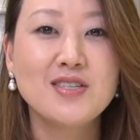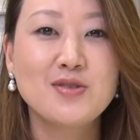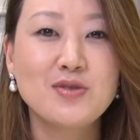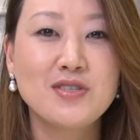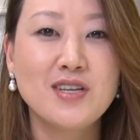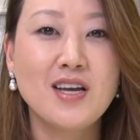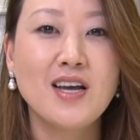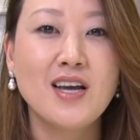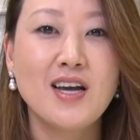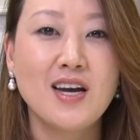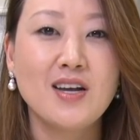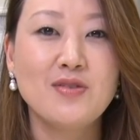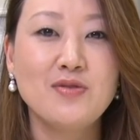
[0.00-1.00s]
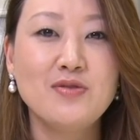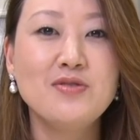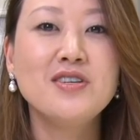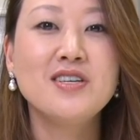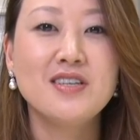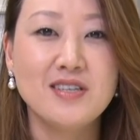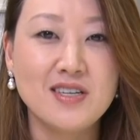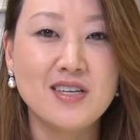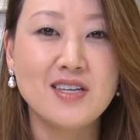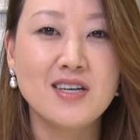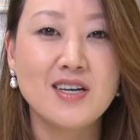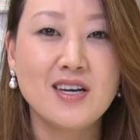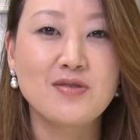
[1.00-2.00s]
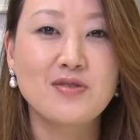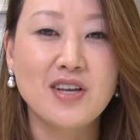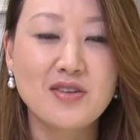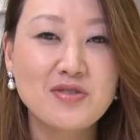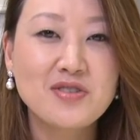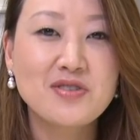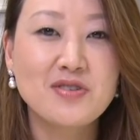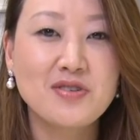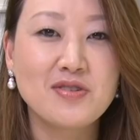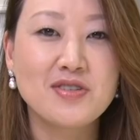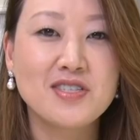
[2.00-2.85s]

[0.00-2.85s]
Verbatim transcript: そしてあの有意義にあの楽しく